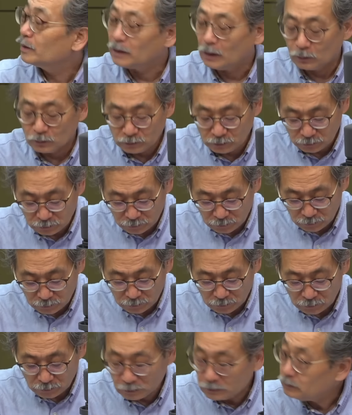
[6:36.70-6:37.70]

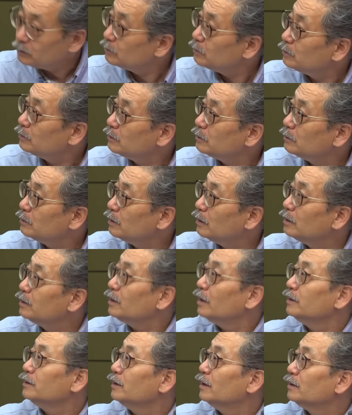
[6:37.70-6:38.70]
나올지 아 저기 이제 예, 예, 예,
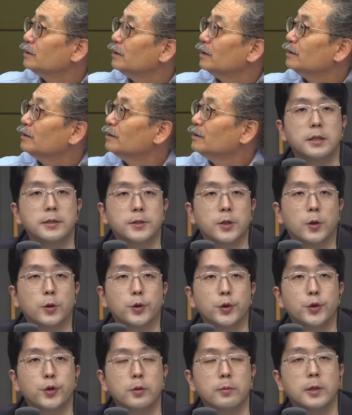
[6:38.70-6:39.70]
참조기의 예, 이석
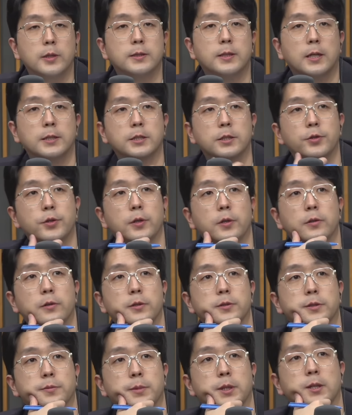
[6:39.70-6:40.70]
유튜브에 사진
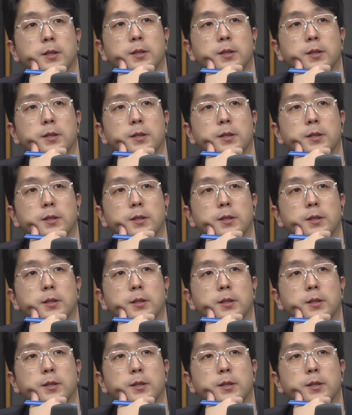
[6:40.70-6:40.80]
띄워드렸습니다.